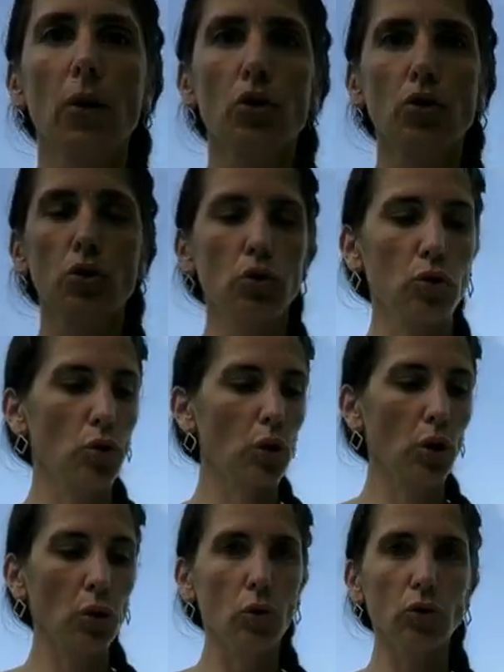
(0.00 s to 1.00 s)
juste
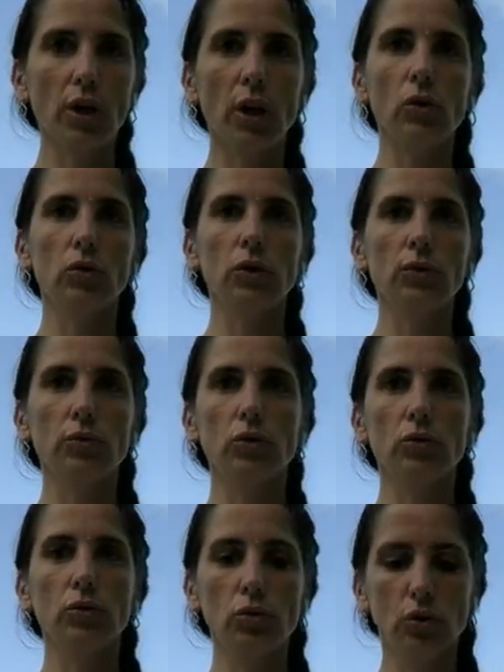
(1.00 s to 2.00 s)
corps, autant au
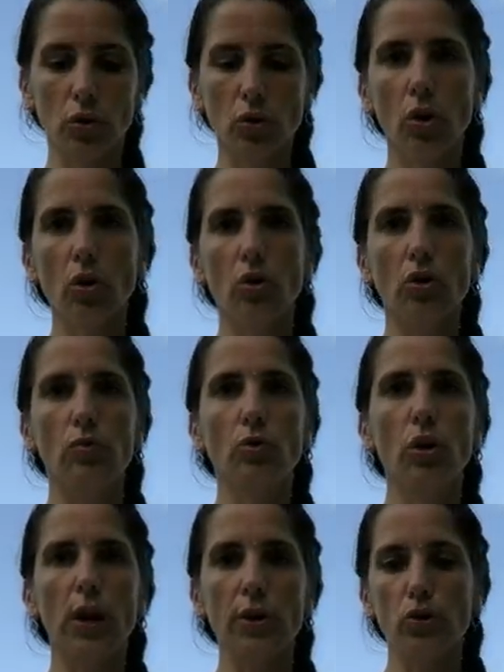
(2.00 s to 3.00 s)
niveau du juste corps qu'au niveau
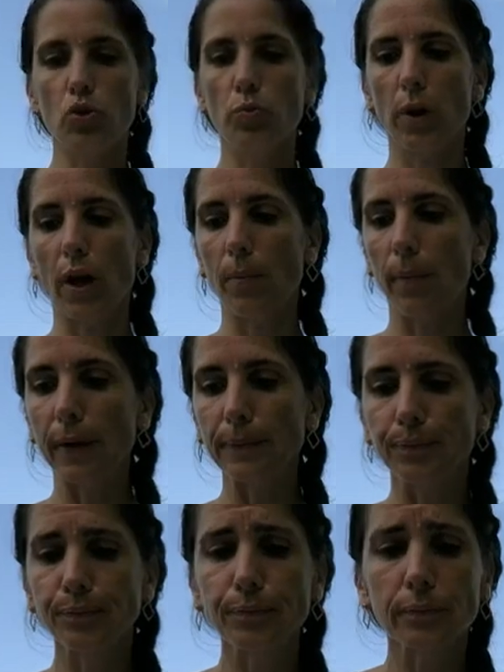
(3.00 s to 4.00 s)
de la jupe en bas.
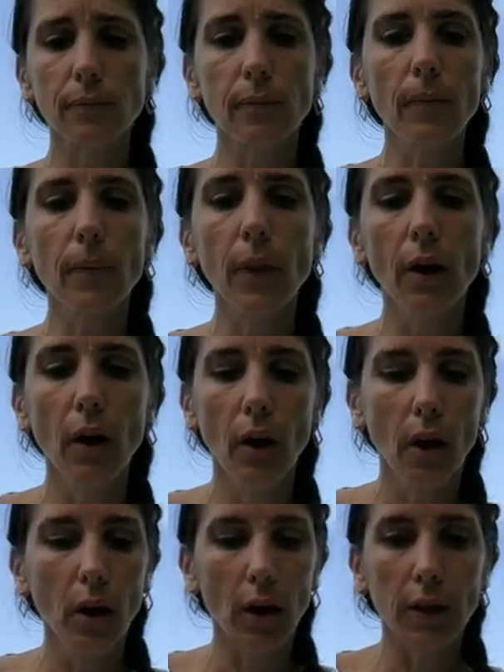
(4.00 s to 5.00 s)

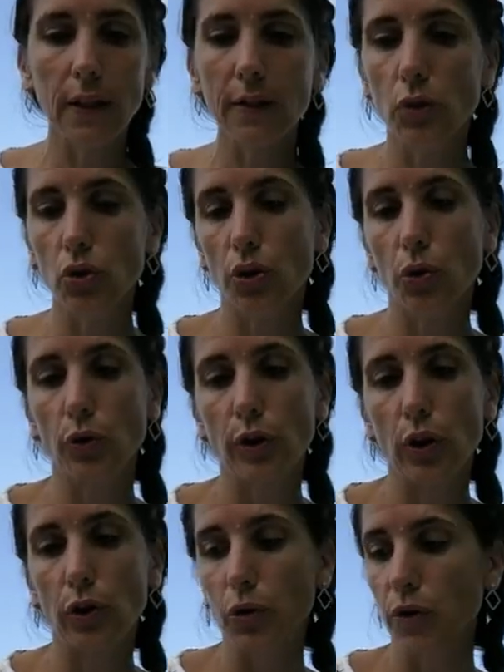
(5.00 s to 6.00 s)
Qu'est-ce que j'ai trouvé
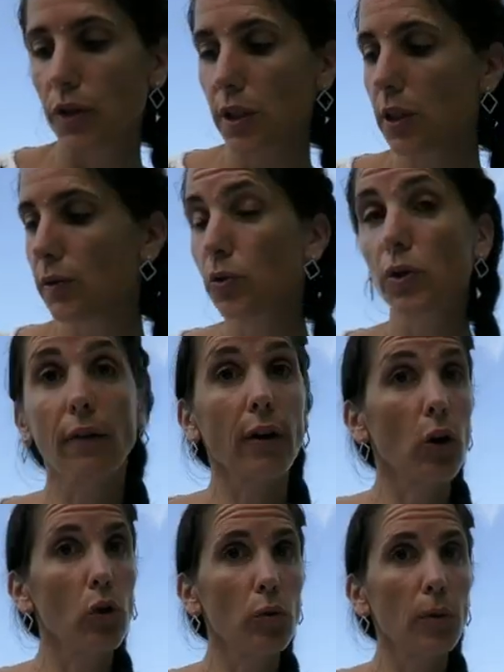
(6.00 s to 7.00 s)
d'autre aussi Vu qu'elle va
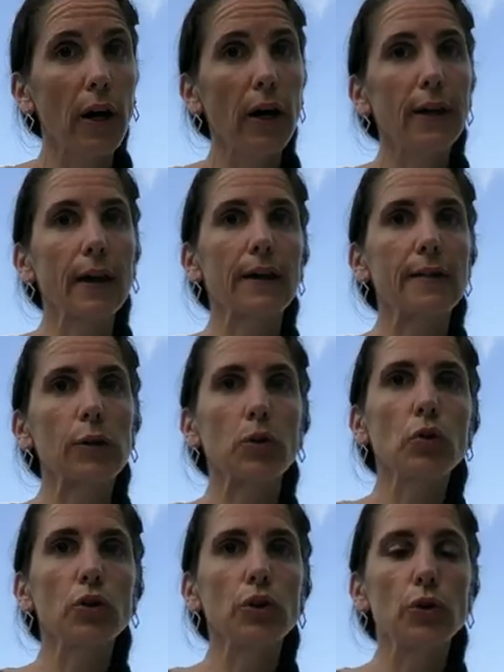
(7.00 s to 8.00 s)
reprendre ses
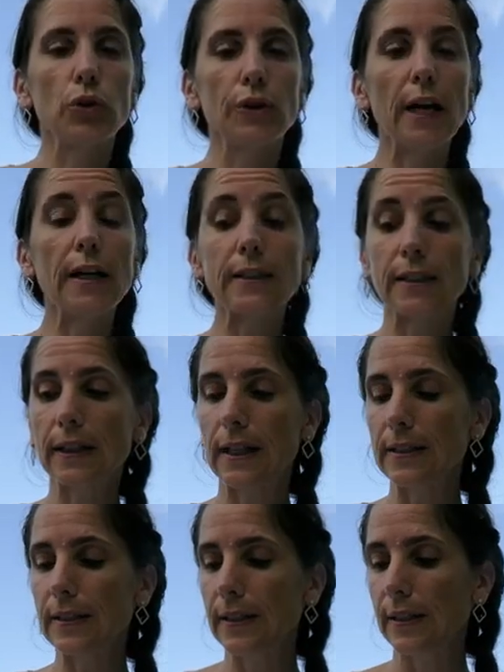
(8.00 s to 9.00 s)
cours de danse
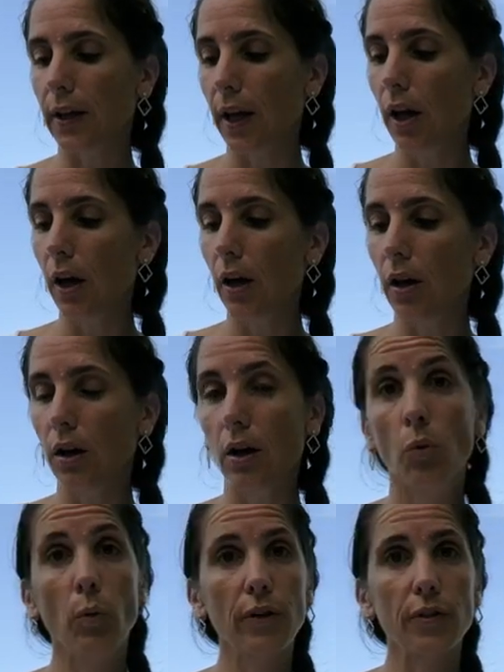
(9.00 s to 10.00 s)
classique euh,
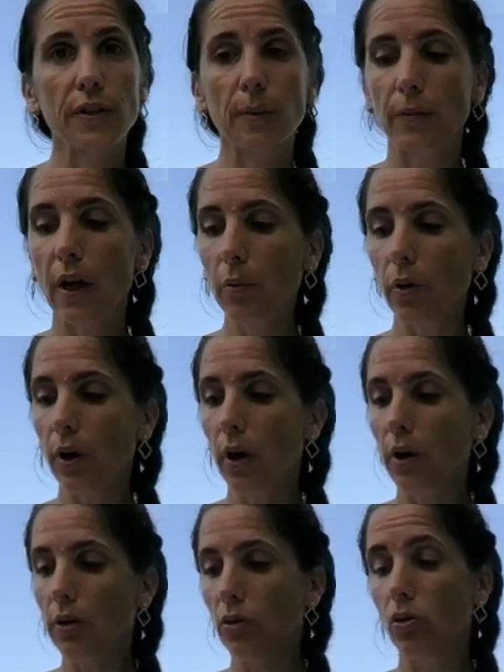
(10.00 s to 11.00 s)
au mois de septembre,
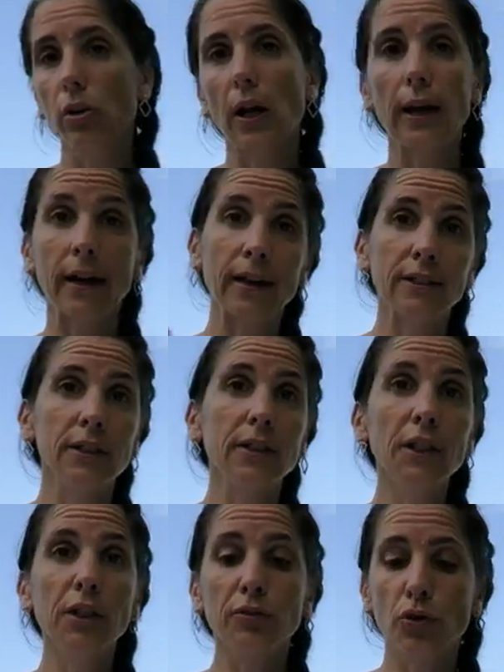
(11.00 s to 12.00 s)
donc elle a
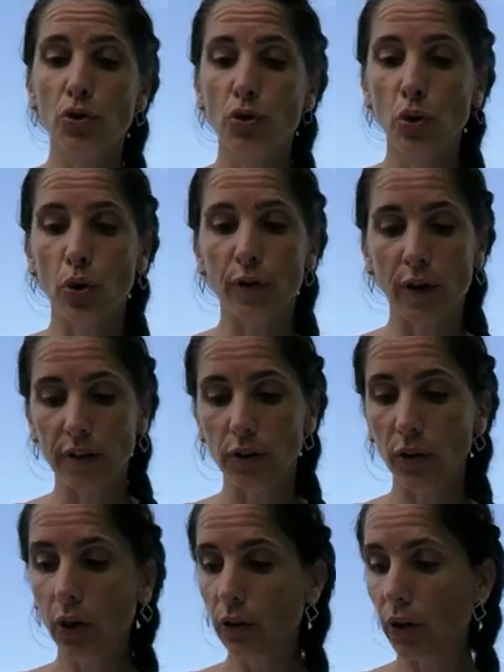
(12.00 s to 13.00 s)
grandi, il faut que je lui refasse
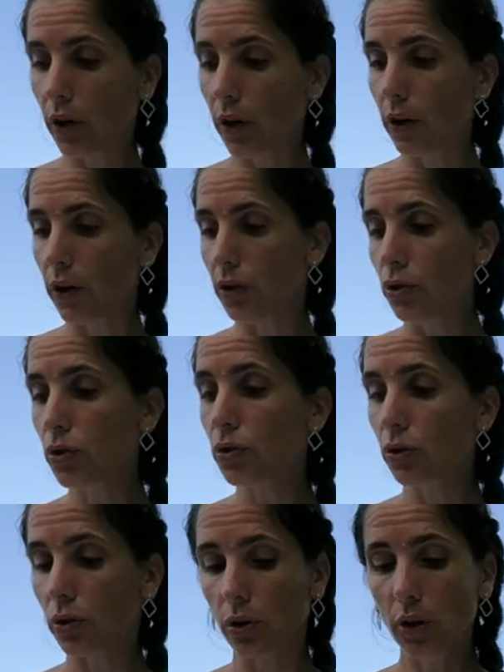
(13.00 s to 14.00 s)
d'autres
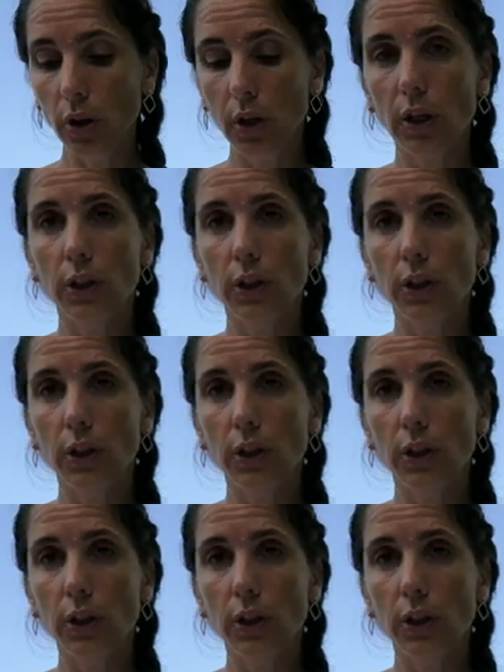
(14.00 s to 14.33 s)
juste corps.